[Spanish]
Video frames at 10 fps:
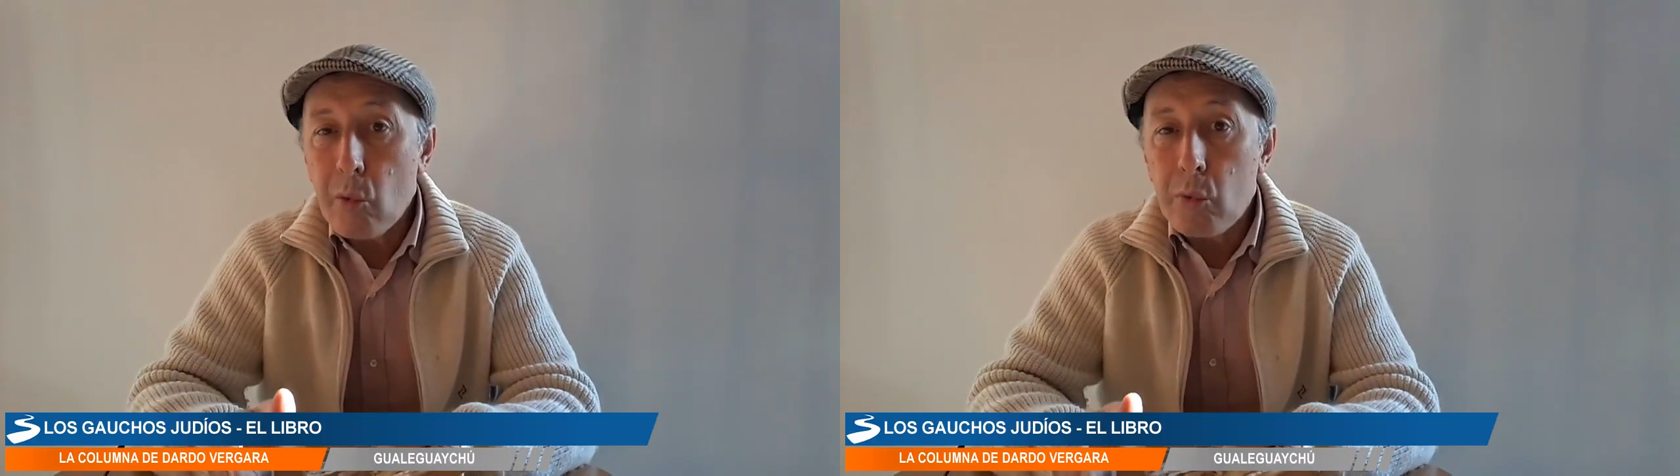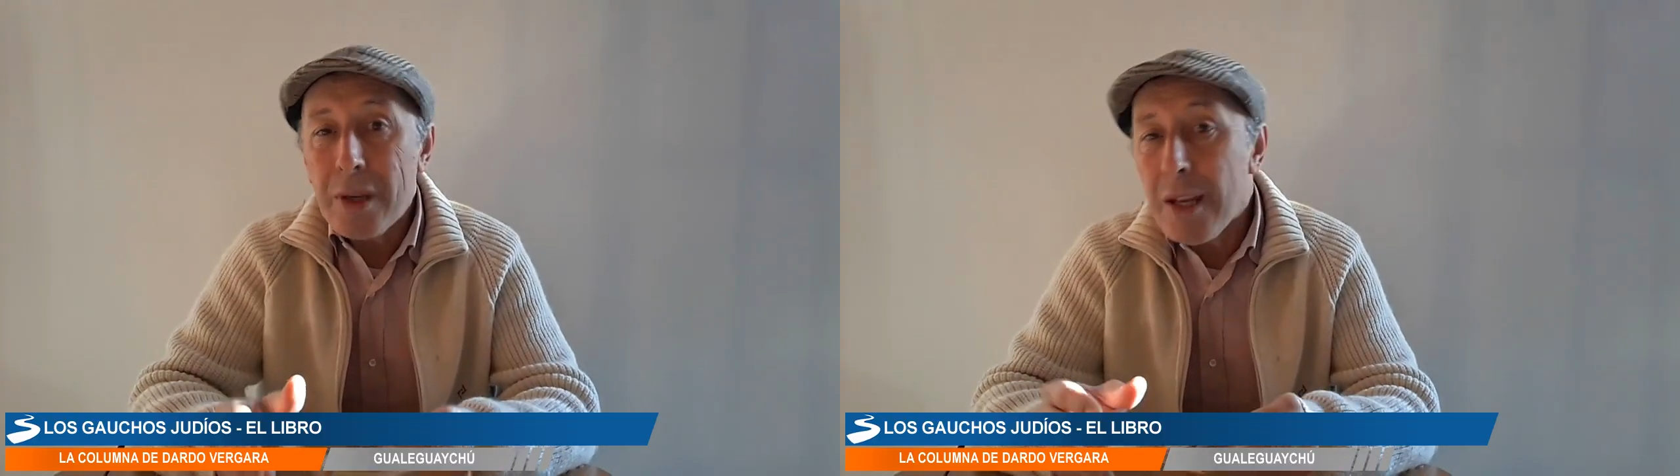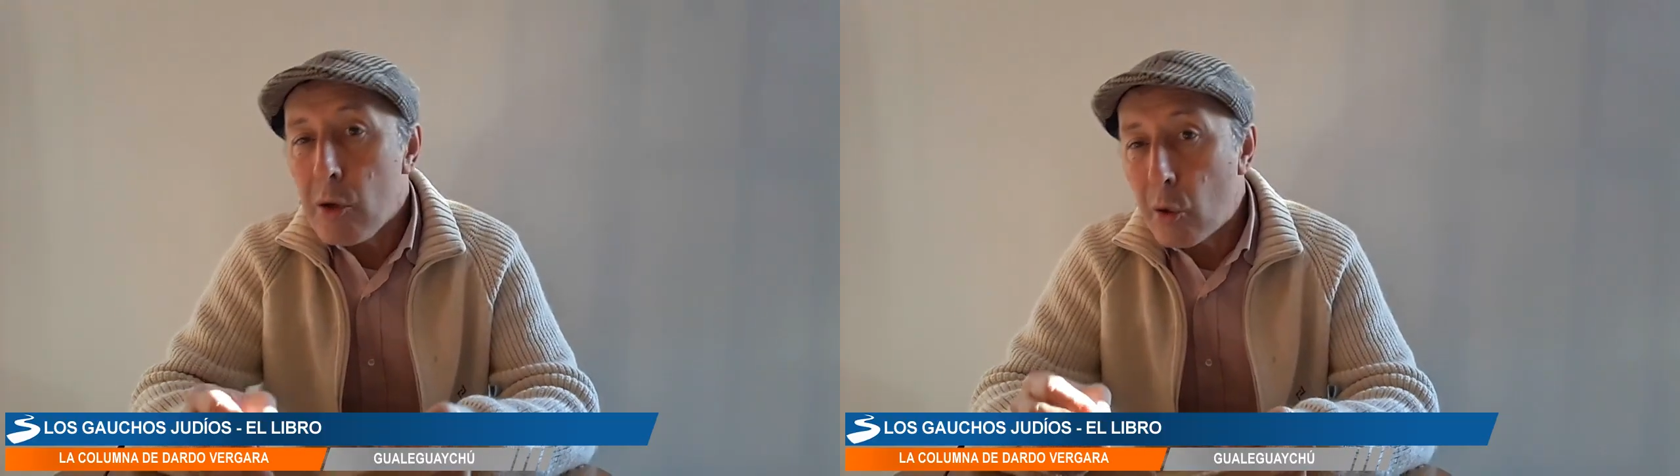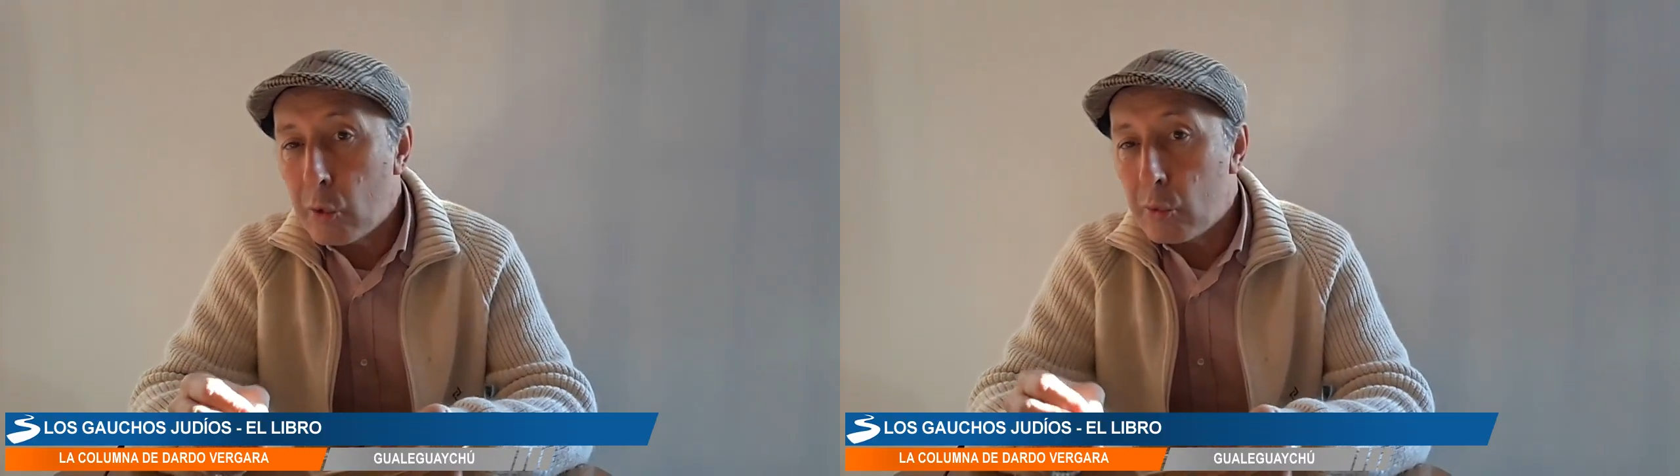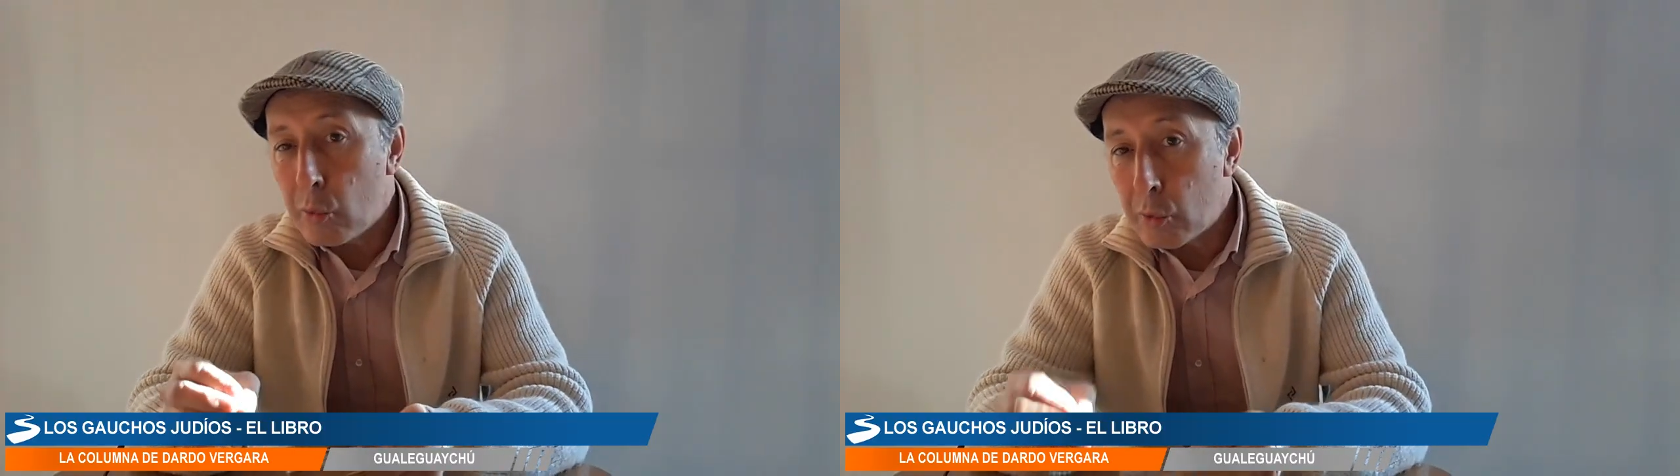un hilo
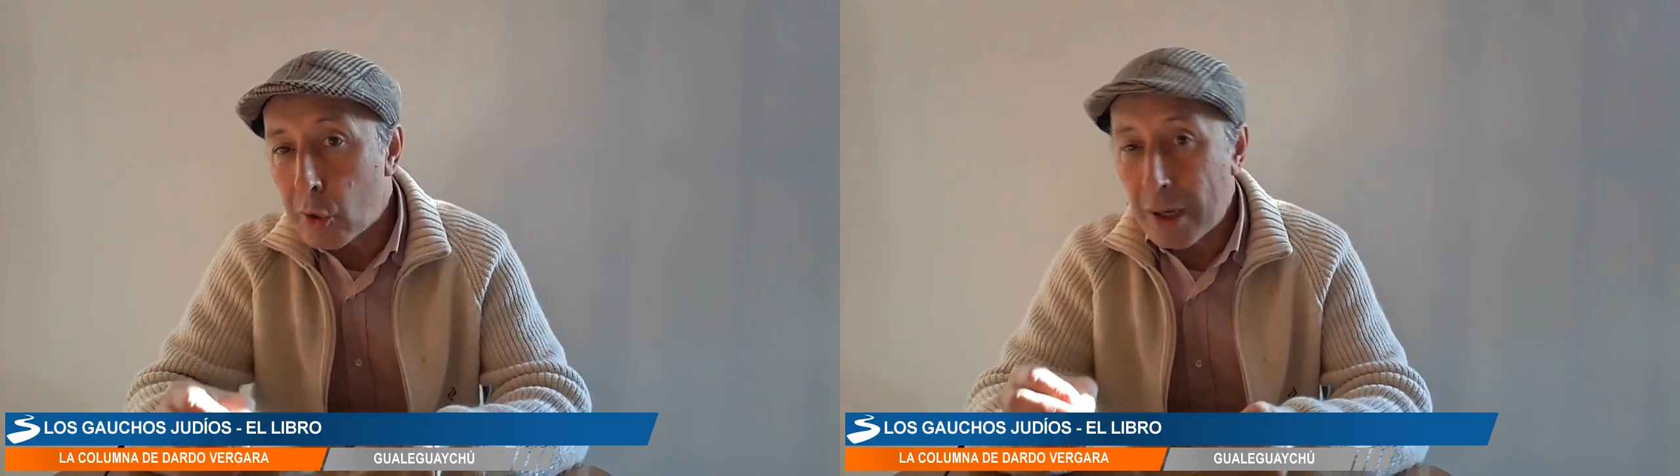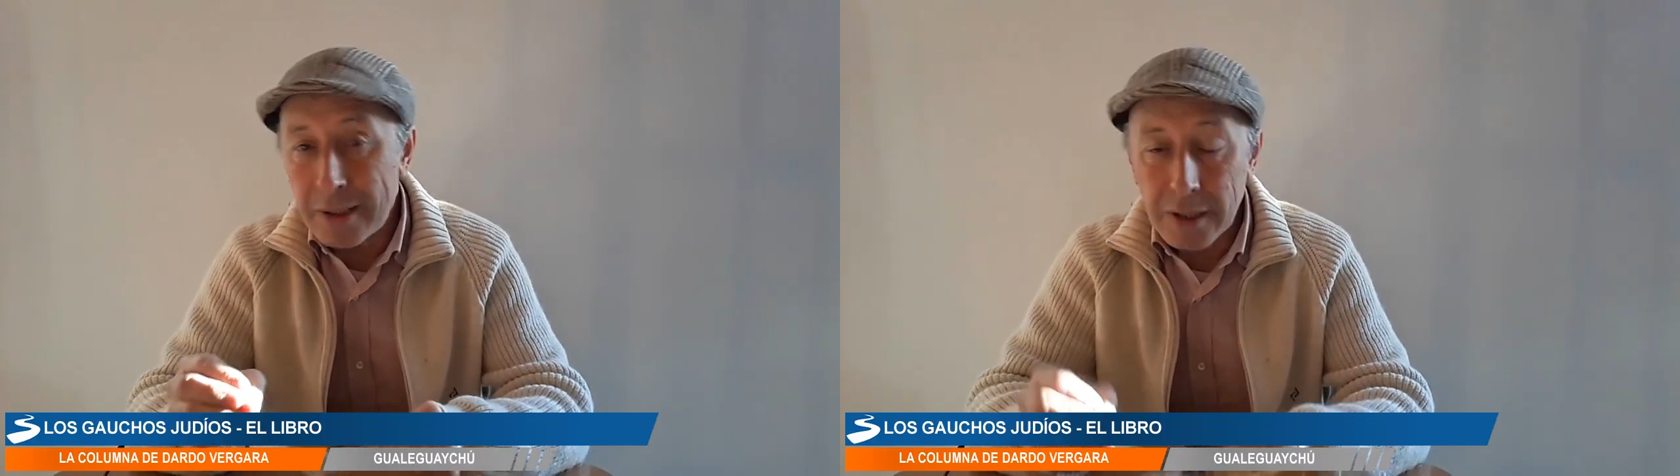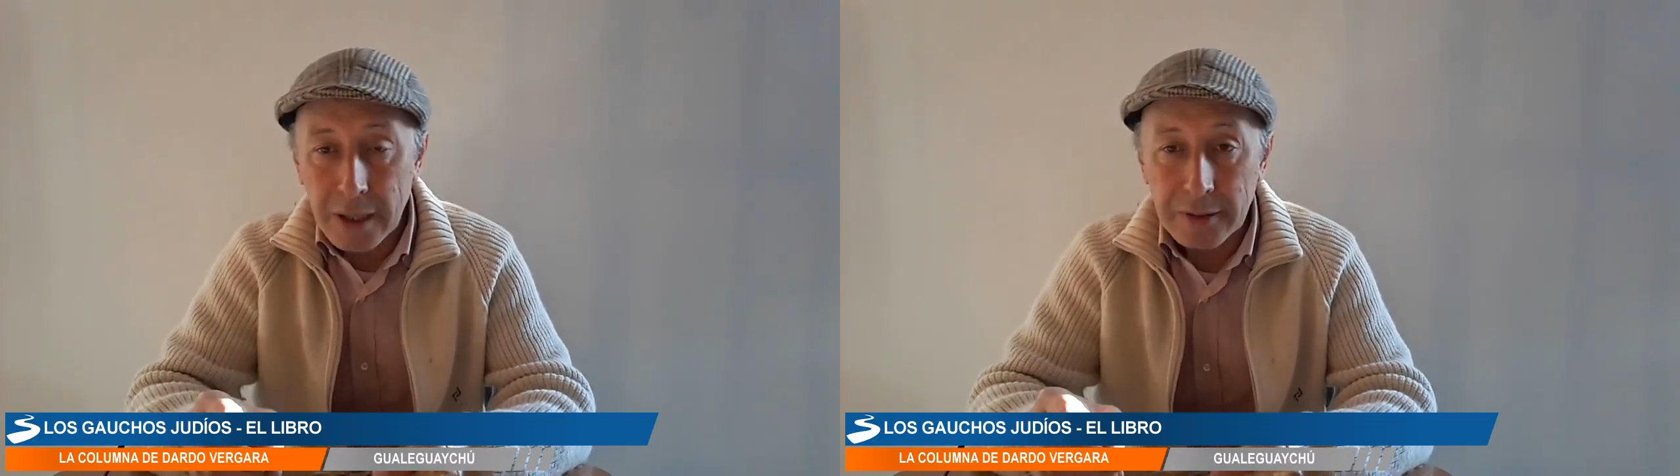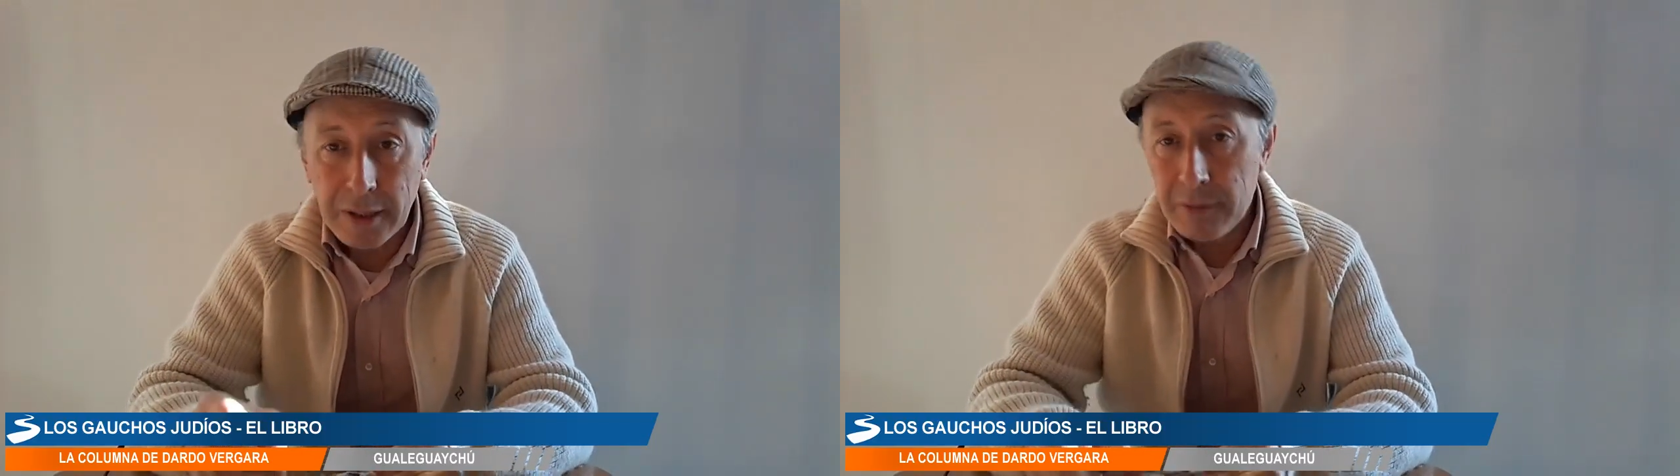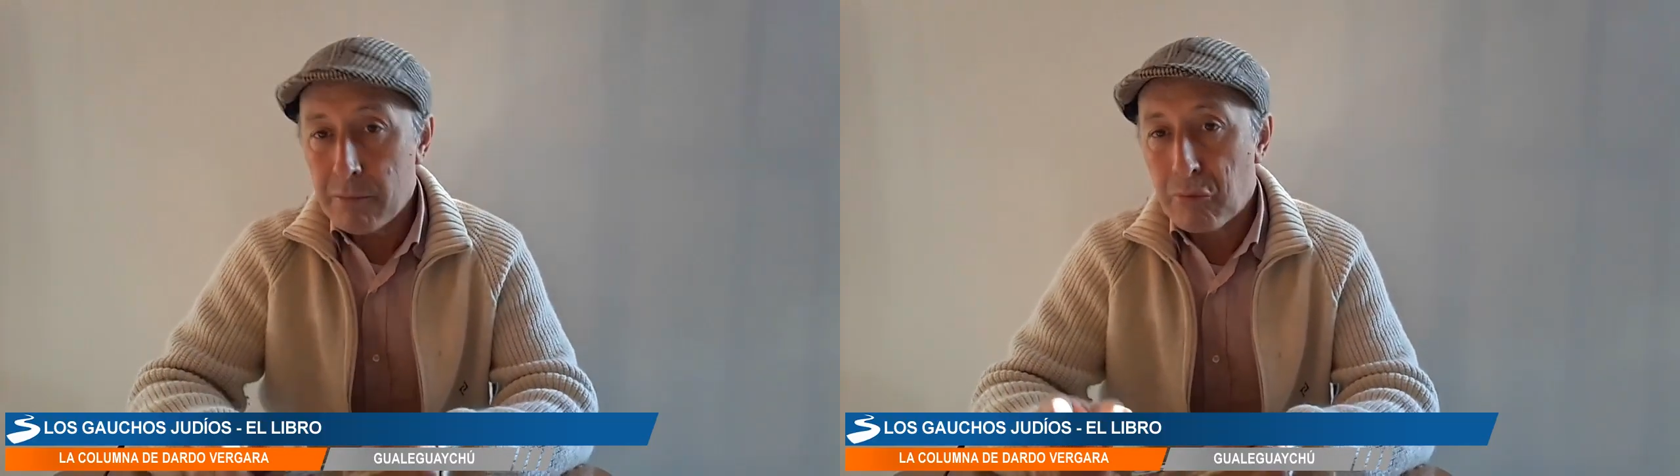conductor entre
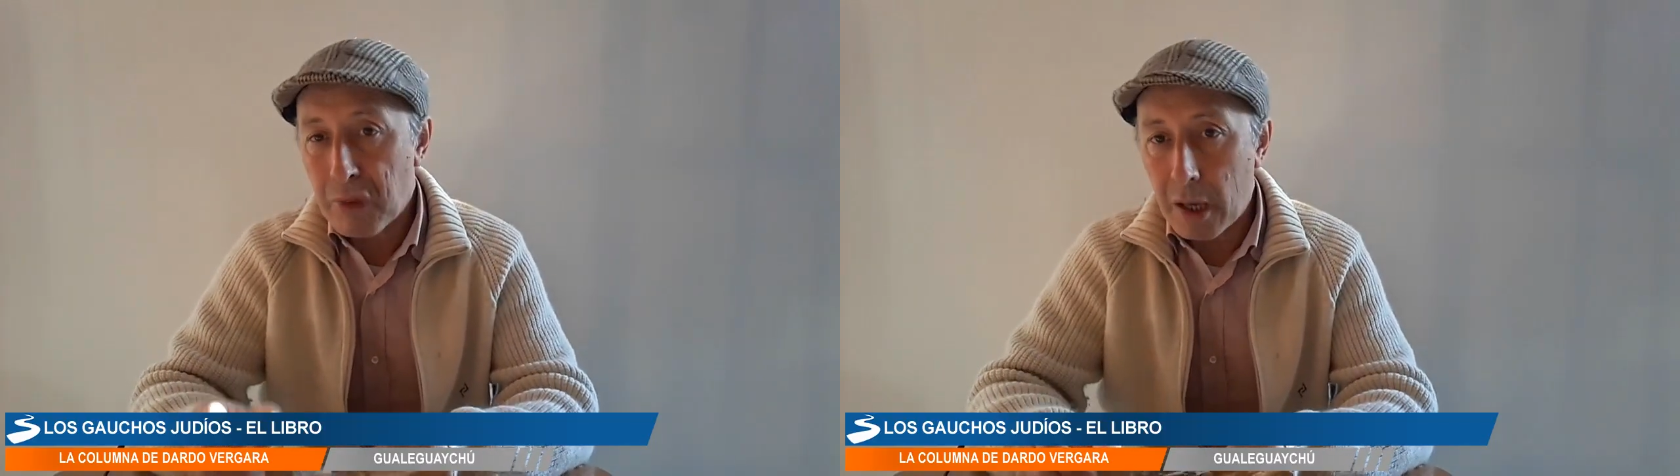sí,